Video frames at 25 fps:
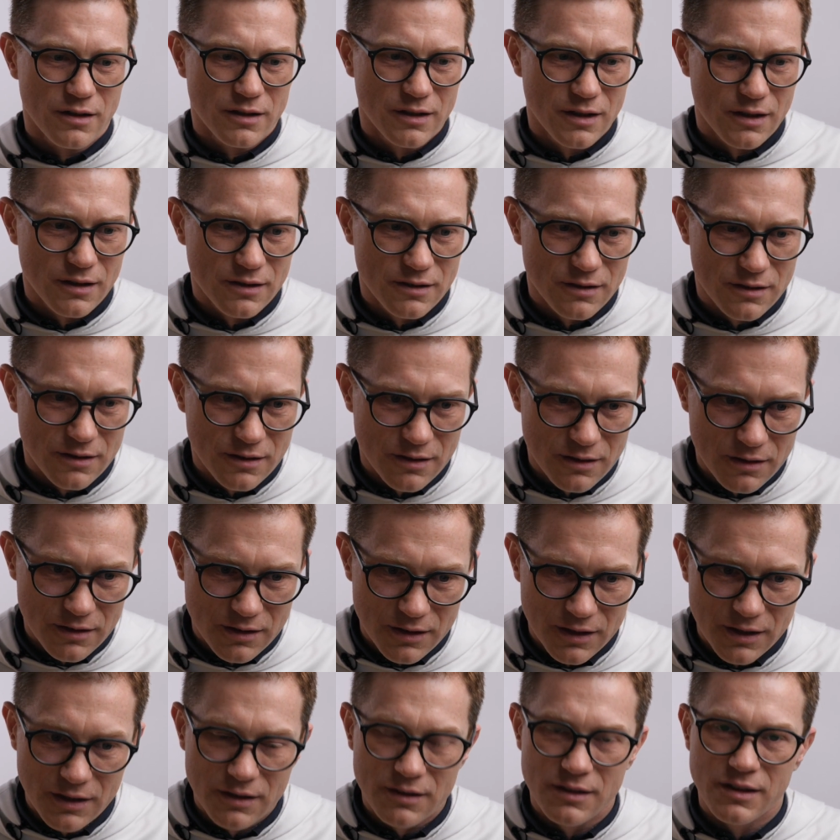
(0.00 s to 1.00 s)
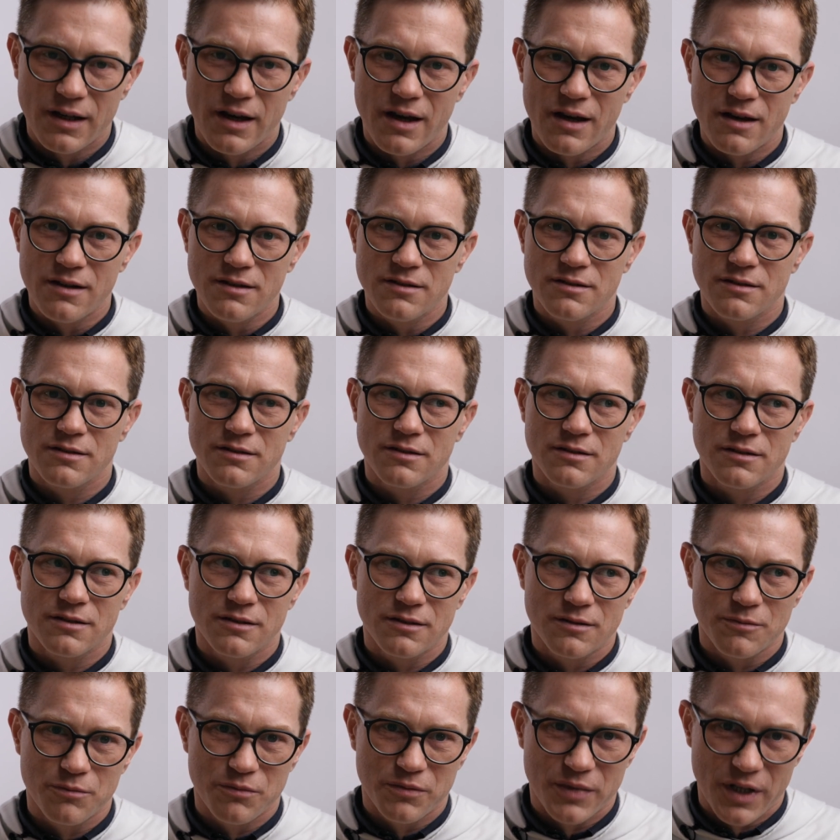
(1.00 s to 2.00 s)
Kiedy idę,
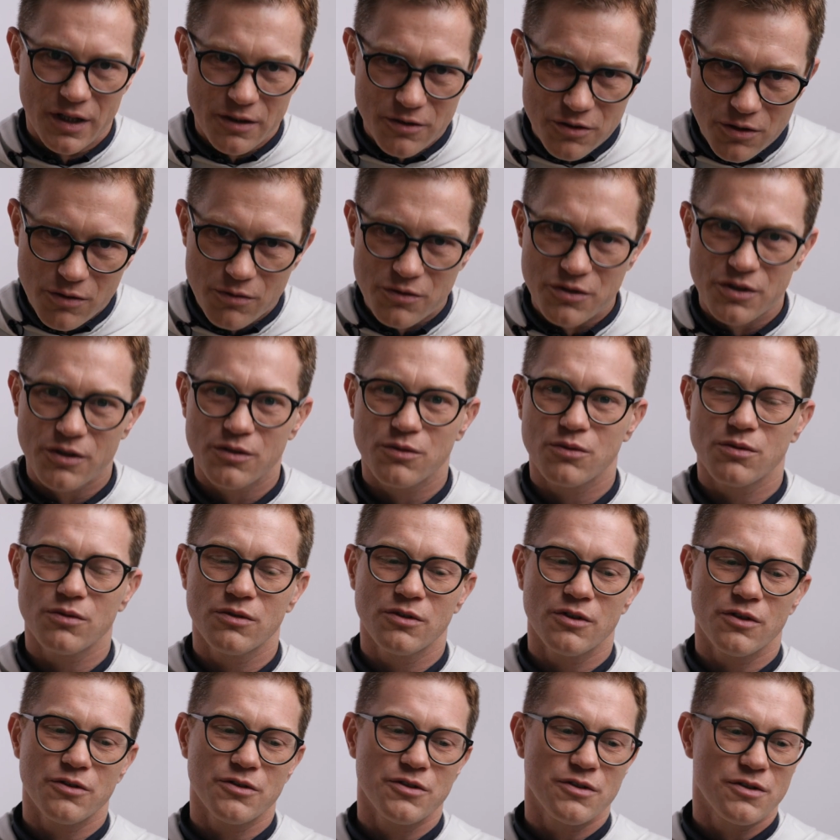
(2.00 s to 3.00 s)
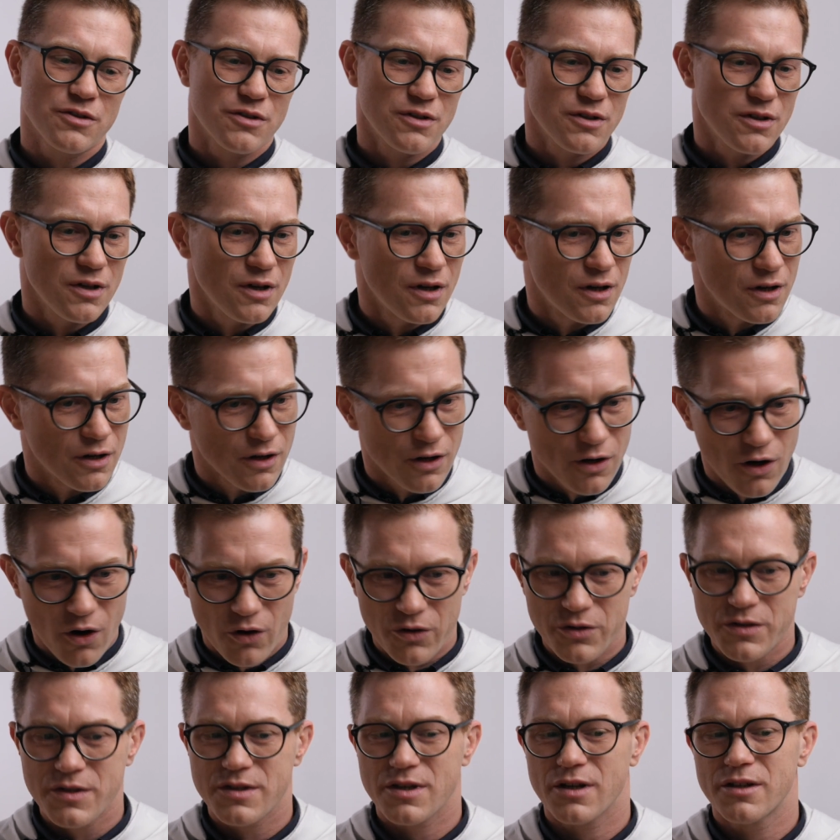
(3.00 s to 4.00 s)
piętrzą się trudności,
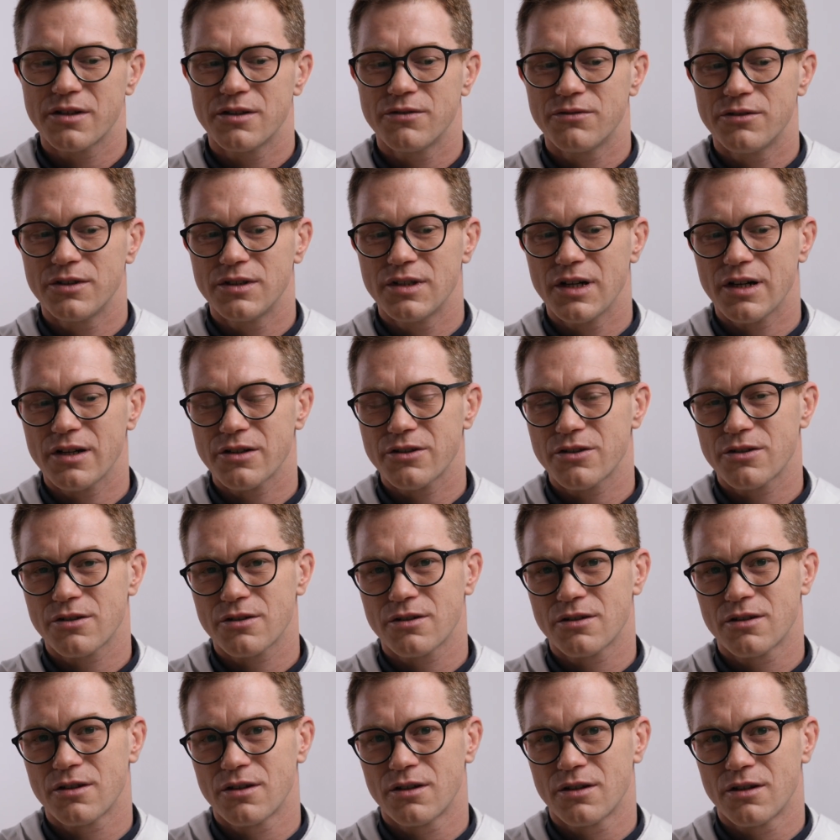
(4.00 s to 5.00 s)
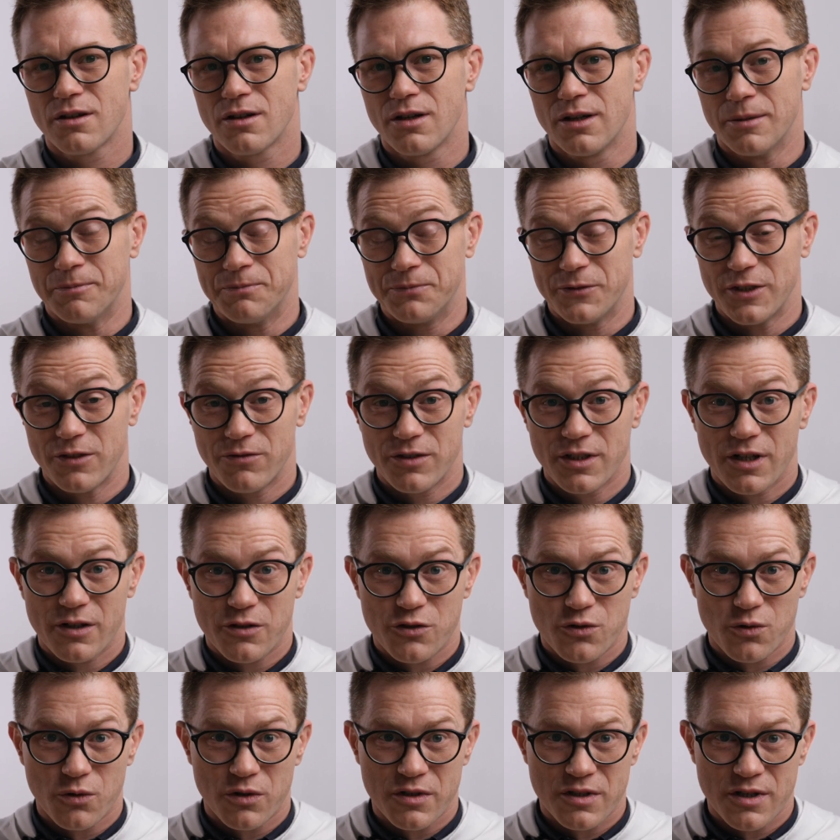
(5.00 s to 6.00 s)
końca nie widać, nie
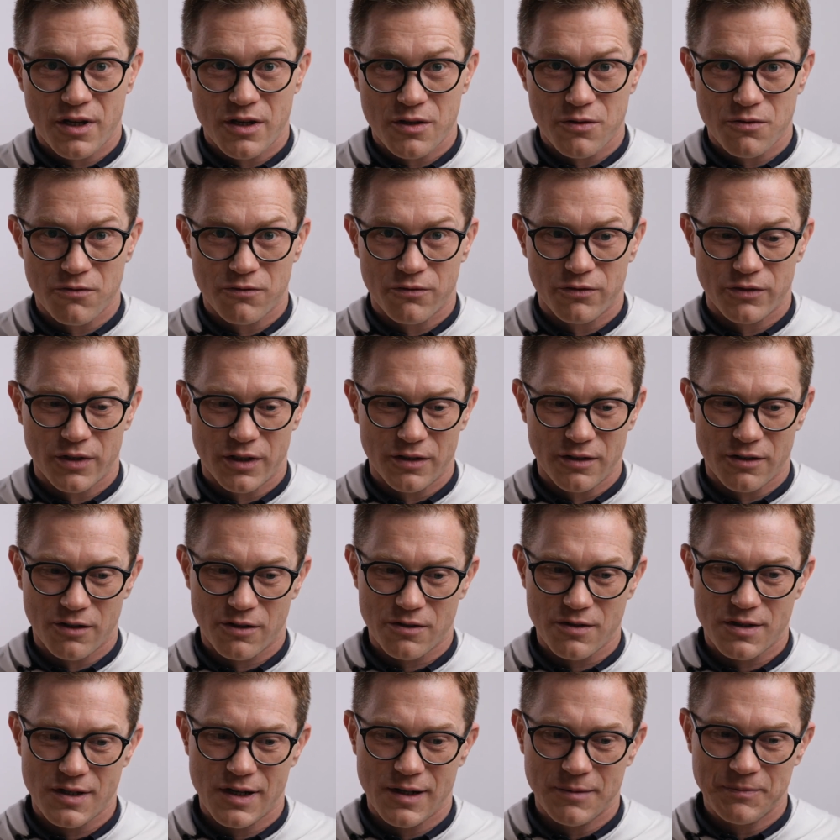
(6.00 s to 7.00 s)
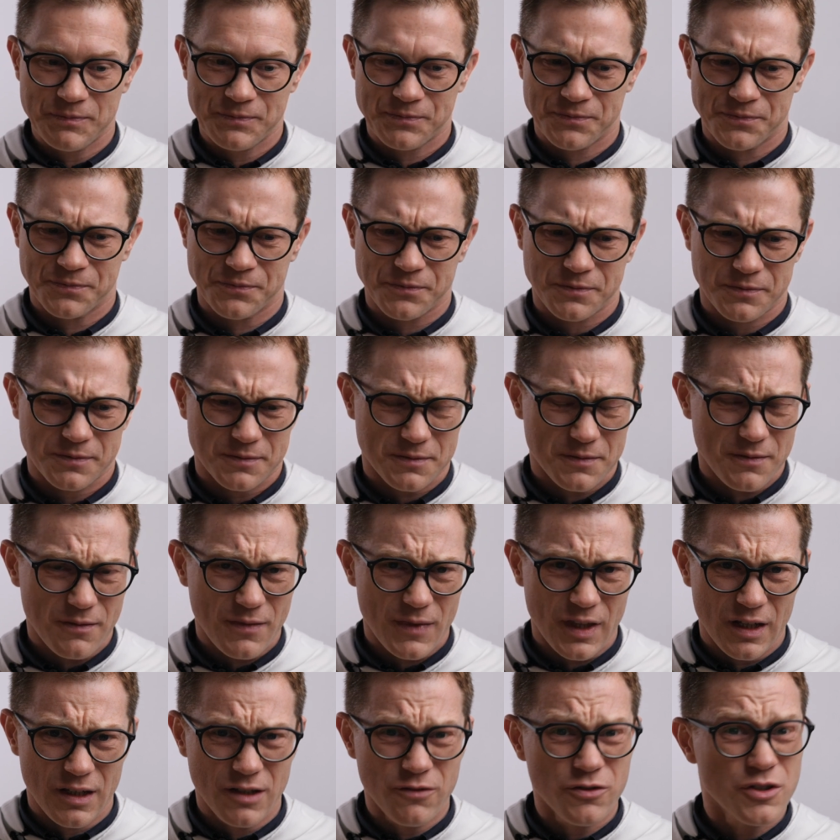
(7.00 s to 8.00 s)
widać sukcesów w tej drodze,
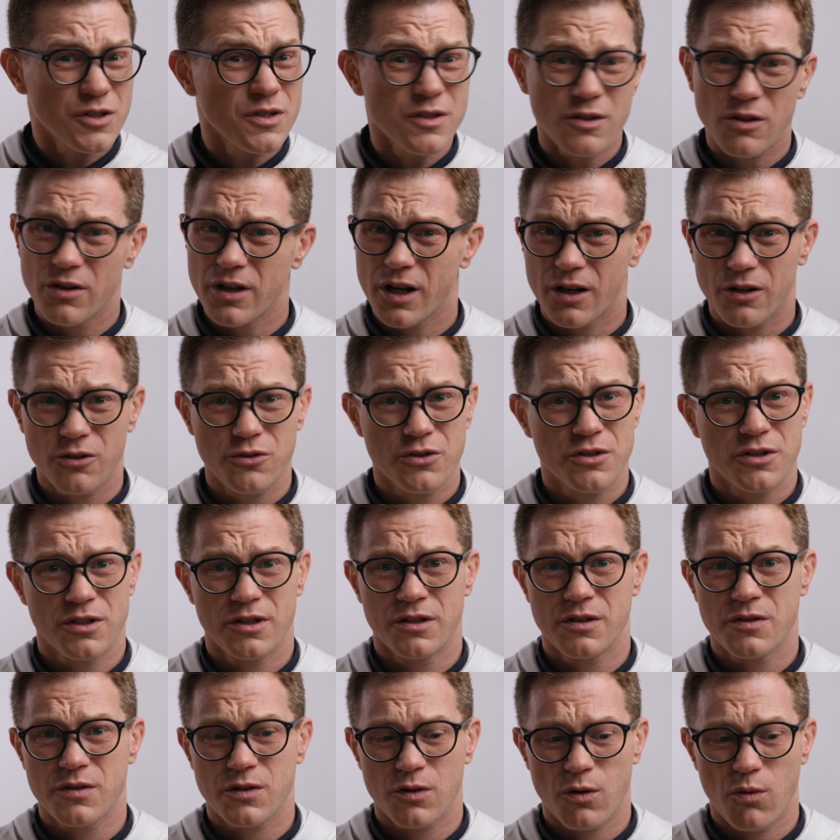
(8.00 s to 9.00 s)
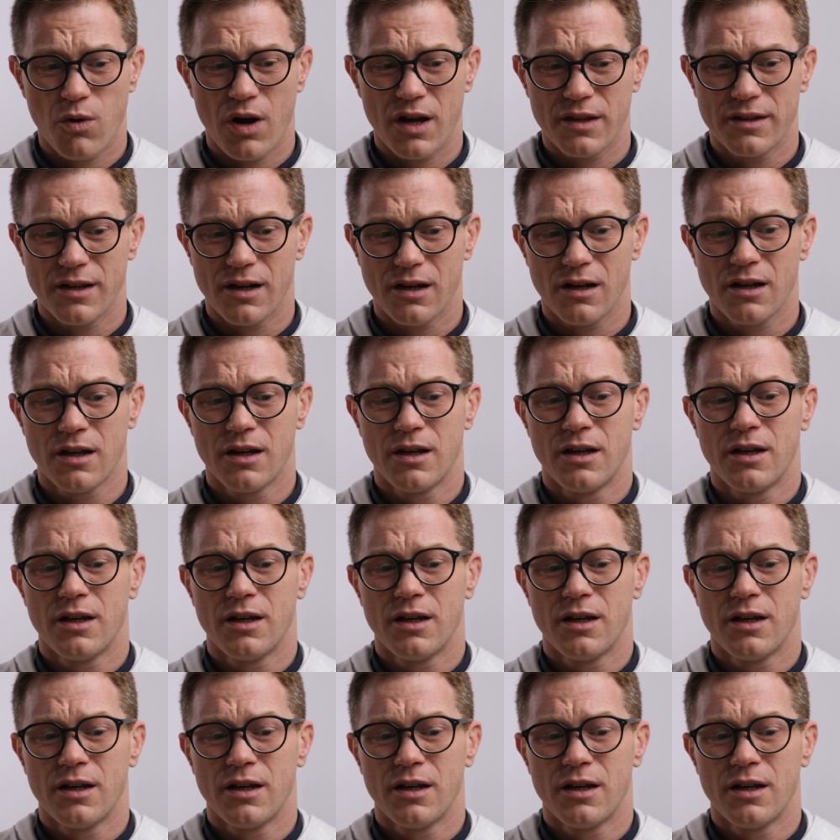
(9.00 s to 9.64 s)
i wszystko jakoś się nie składa.